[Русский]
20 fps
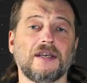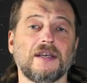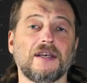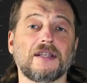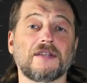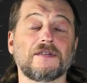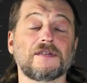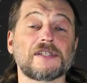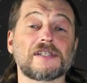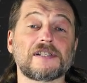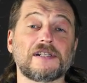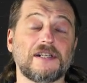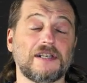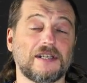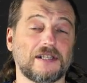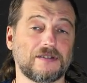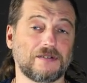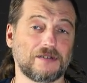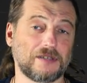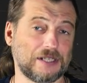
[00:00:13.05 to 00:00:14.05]
Этого
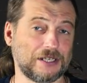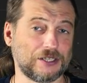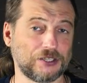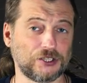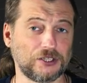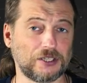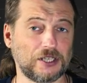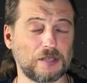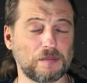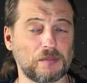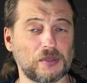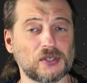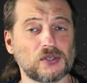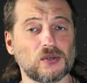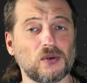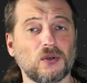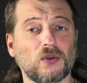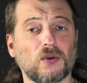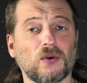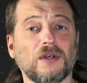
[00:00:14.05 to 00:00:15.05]
следовало ожидать,
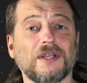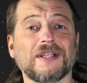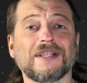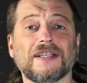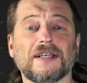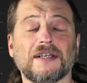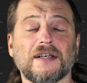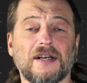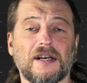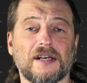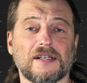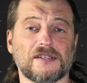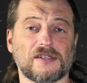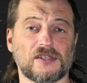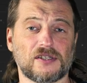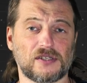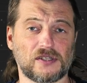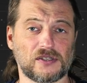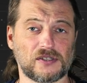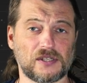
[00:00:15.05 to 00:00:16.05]
поскольку
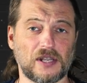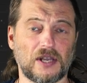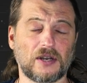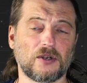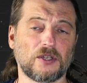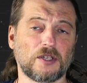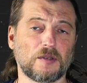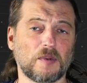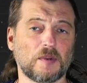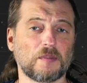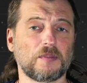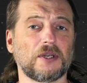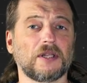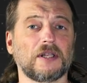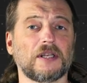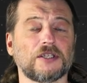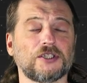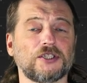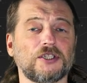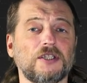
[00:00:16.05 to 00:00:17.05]
интеграция со сторонними
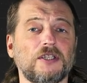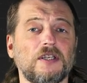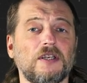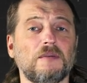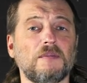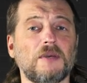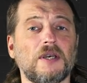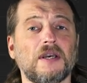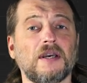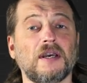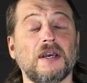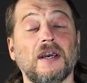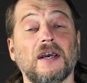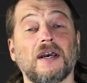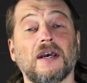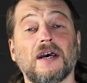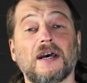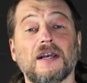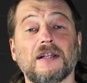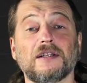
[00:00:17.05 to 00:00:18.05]
приложениями –
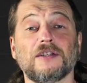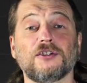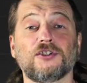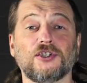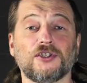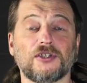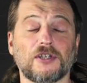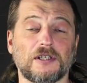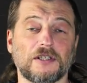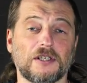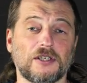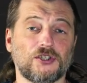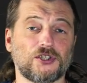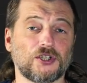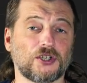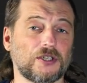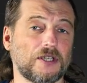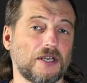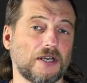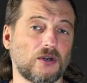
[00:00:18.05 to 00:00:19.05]
отличительная
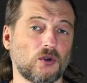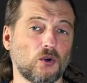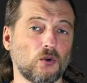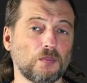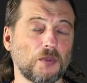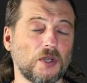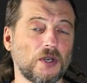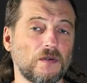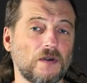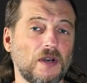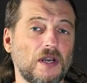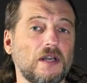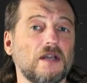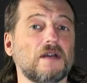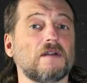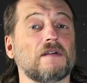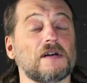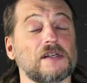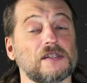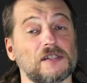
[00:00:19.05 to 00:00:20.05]
черта крупного,
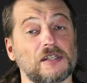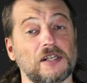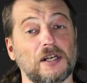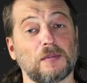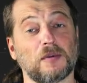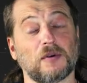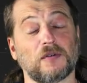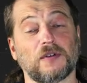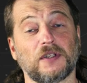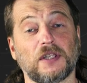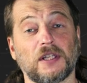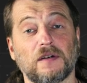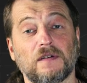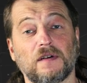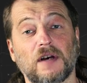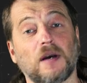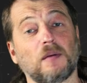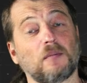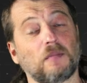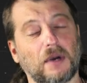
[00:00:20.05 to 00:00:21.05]

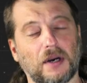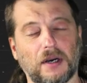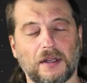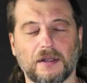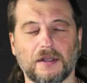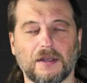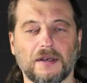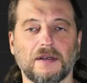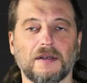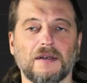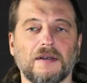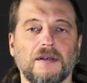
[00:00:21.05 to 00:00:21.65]
востребованного бренда.